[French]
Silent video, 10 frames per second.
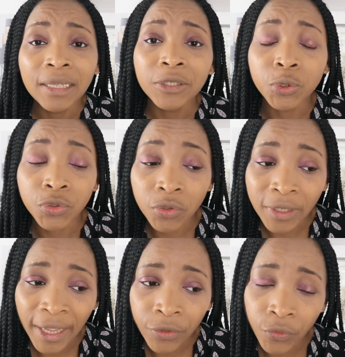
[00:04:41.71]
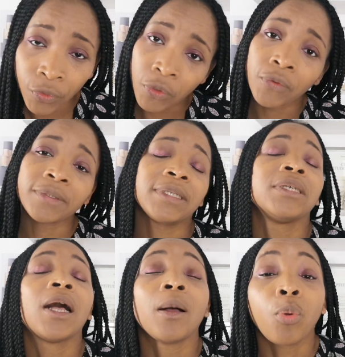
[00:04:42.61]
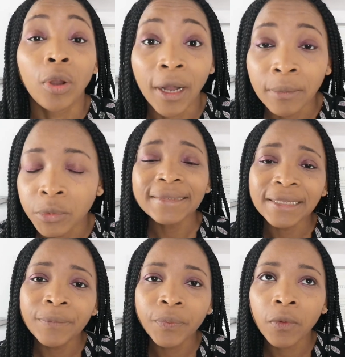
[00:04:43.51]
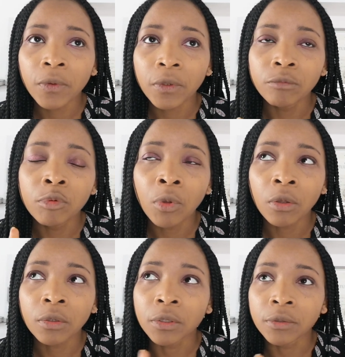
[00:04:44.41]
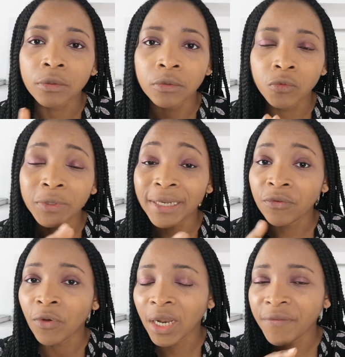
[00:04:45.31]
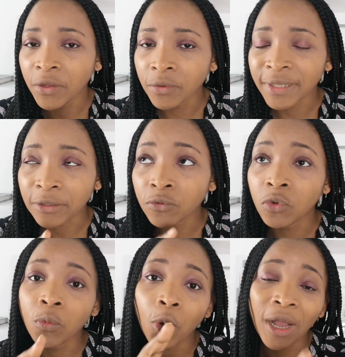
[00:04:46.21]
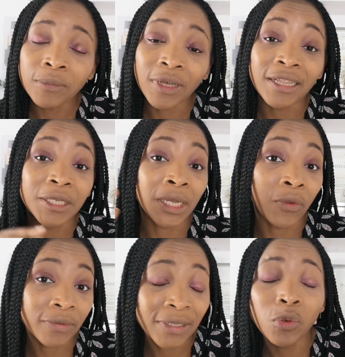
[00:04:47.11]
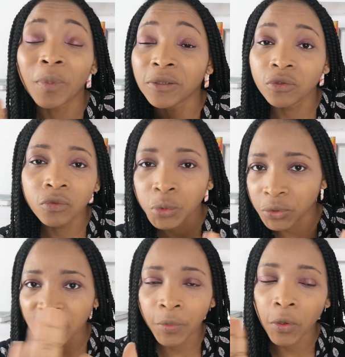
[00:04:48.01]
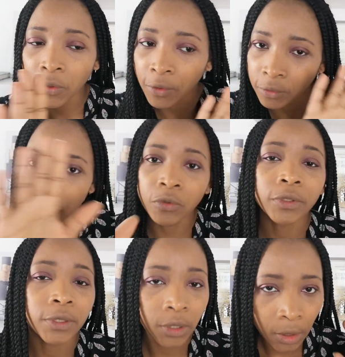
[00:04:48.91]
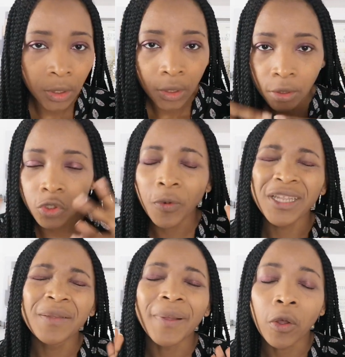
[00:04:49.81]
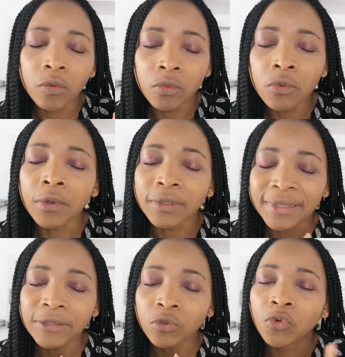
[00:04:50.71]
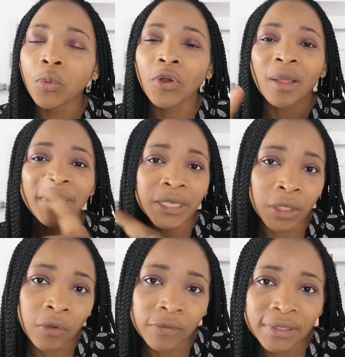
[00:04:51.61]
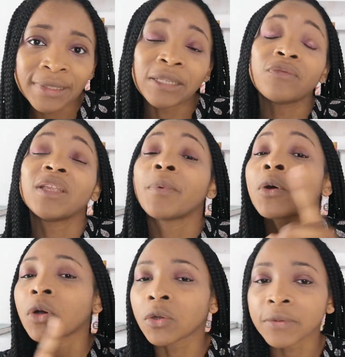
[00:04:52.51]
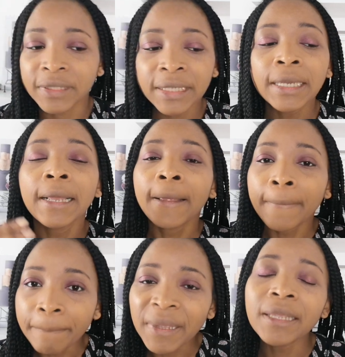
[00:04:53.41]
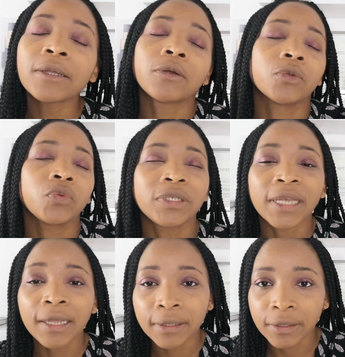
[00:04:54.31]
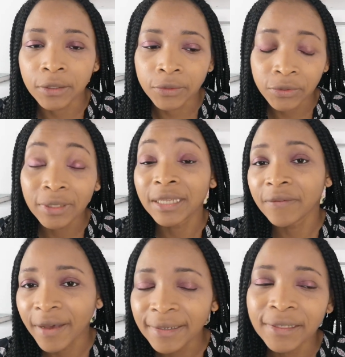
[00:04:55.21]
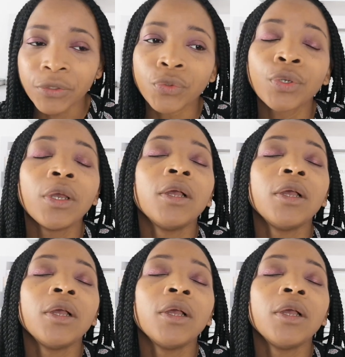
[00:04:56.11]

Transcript: Je suis en train de lancer un programme. Ça dépend au euh, moment euh, où vous allez voir la vidéo. Ça se le programme sera déjà lancé ou pas du tout. Je ne sais pas encore. Donc, ne prenez pas au mot. Hein. Ça se trouve, le programme est déjà lancé, ça se trouve, pas encore lancé. Mais en tout cas, euh, ce qui est vrai, c'est que